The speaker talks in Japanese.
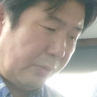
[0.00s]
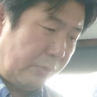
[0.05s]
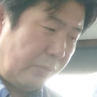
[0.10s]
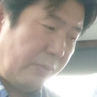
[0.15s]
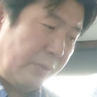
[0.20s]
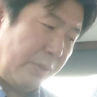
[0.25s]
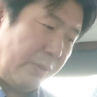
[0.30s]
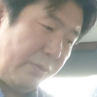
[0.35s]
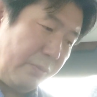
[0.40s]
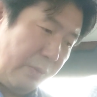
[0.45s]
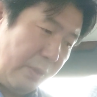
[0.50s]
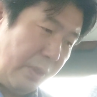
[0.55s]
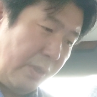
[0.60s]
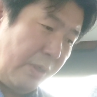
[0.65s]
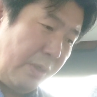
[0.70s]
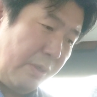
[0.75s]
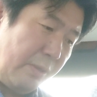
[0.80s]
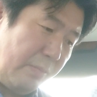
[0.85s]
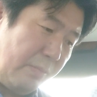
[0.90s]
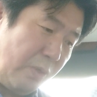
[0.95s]
そうです
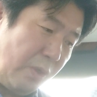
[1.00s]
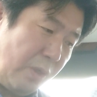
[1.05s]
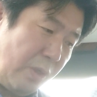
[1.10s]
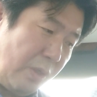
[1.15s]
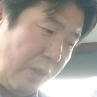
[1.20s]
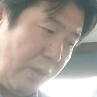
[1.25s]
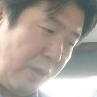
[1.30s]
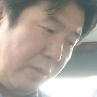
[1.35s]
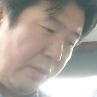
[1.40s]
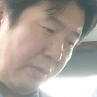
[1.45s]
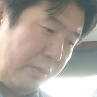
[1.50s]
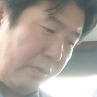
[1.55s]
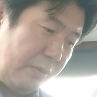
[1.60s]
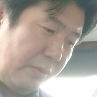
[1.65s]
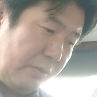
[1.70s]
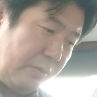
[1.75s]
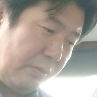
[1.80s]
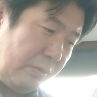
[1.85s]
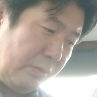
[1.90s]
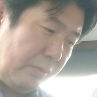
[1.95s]
ね、まあ、
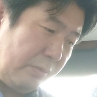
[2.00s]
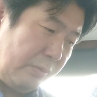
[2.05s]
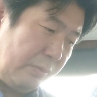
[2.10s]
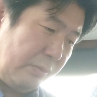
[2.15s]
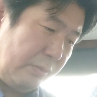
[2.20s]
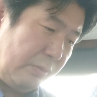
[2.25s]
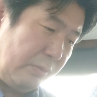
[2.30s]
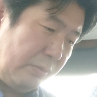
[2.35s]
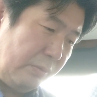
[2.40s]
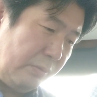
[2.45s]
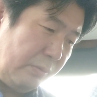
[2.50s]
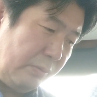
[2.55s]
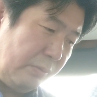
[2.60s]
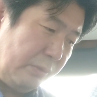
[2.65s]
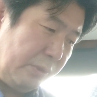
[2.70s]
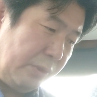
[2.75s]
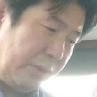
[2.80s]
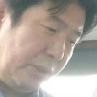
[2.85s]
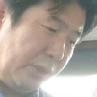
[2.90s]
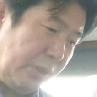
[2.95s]

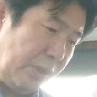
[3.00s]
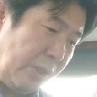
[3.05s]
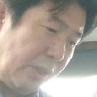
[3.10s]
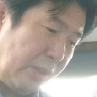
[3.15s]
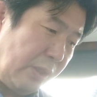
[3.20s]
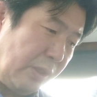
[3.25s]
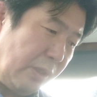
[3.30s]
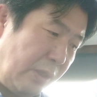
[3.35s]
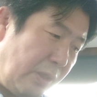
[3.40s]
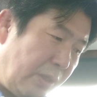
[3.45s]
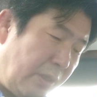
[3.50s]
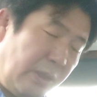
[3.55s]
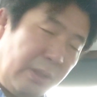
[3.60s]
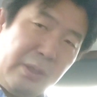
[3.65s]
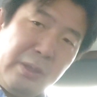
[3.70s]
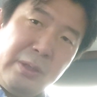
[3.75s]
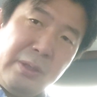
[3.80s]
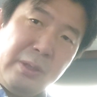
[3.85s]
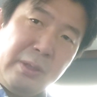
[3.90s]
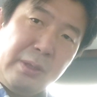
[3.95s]
不思議だった
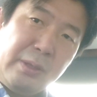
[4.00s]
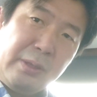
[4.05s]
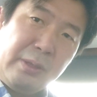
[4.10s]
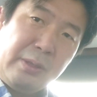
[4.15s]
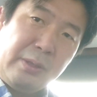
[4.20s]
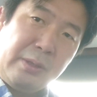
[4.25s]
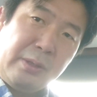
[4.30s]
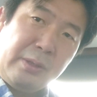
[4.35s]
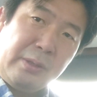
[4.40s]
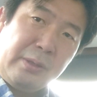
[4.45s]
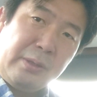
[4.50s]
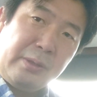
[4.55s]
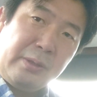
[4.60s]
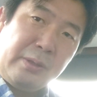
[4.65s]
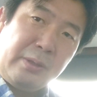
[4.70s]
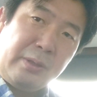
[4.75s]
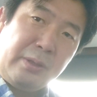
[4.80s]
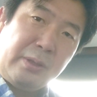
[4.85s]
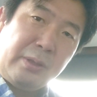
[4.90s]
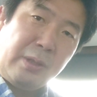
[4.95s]
り、
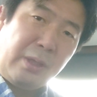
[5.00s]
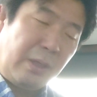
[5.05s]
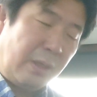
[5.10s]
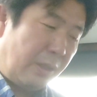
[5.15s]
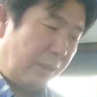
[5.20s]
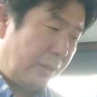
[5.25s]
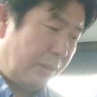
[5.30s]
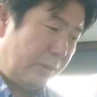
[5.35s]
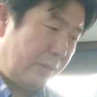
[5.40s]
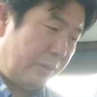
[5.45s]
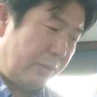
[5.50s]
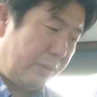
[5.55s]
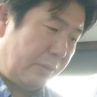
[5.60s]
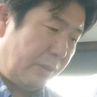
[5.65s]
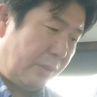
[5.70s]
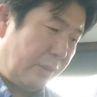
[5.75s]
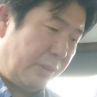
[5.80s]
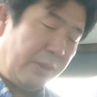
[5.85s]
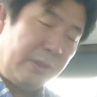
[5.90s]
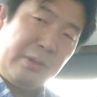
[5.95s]
何か
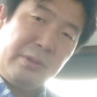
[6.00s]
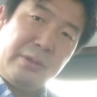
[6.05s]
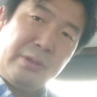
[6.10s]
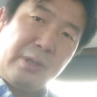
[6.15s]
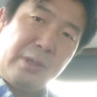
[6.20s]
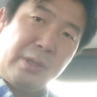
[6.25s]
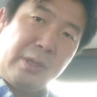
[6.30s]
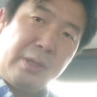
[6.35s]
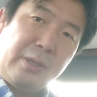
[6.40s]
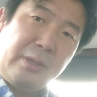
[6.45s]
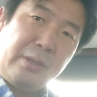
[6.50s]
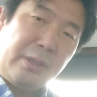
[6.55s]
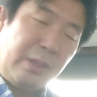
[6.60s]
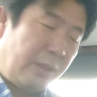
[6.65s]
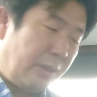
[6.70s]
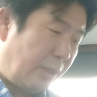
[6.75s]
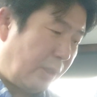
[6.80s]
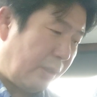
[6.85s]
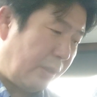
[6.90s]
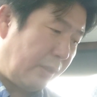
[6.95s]
精神世界
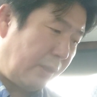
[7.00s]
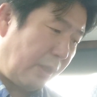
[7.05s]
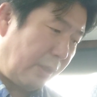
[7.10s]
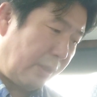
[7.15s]
的だっ